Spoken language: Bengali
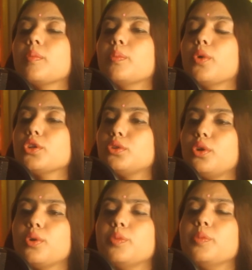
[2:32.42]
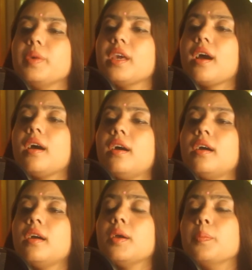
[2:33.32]
মতলব মিয়া
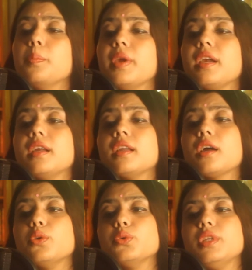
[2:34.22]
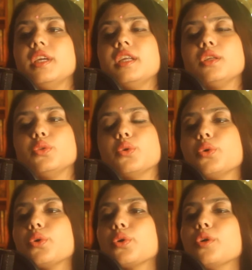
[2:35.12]
মেঘনা নদীর
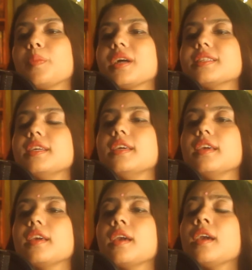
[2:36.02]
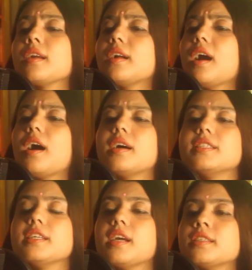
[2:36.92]
দক্ষ মাঝি
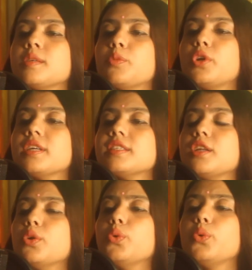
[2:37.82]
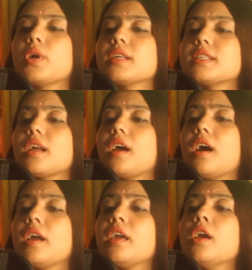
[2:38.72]
গাজি গাজি বলে যে নৌকা
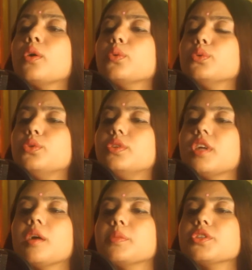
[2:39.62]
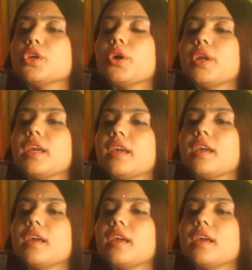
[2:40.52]
চালায় উদ্দাম ঝড়ে